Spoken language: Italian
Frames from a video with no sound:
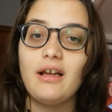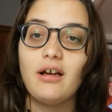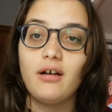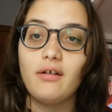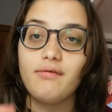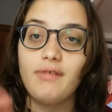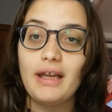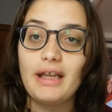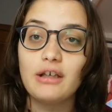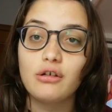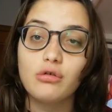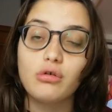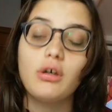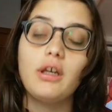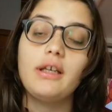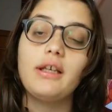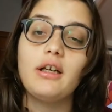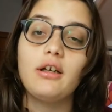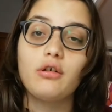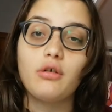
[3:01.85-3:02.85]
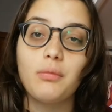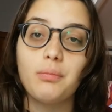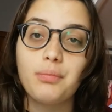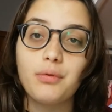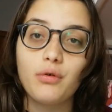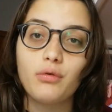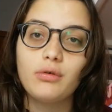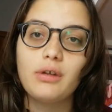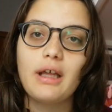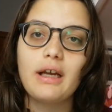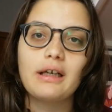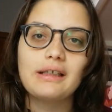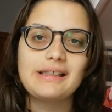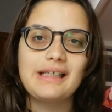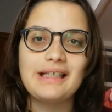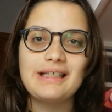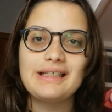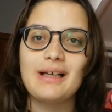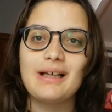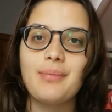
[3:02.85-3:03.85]
uh, ventole del computer
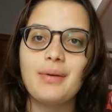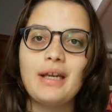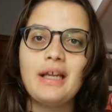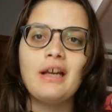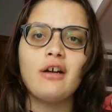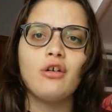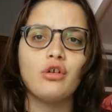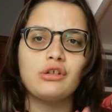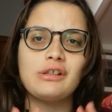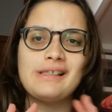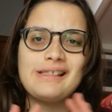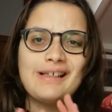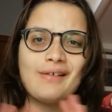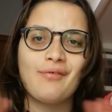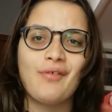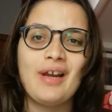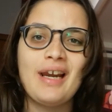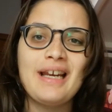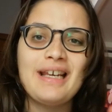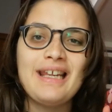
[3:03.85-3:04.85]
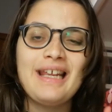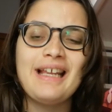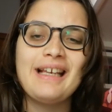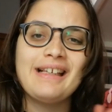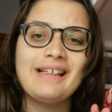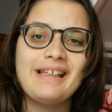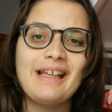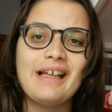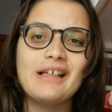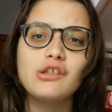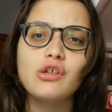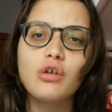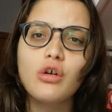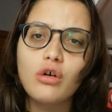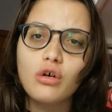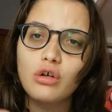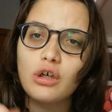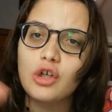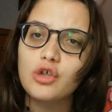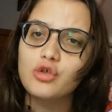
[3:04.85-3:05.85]
senza aprirlo, senza fare niente,
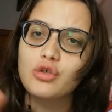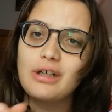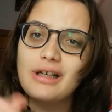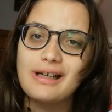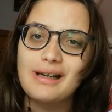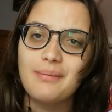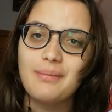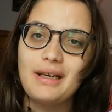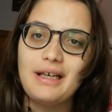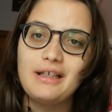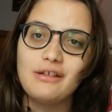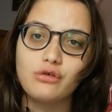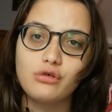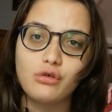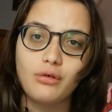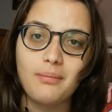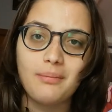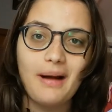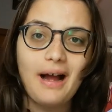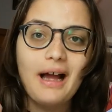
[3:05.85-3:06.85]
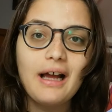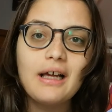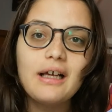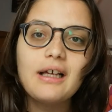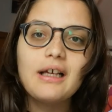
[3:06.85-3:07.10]
solo con l'asciugacapelli insomma,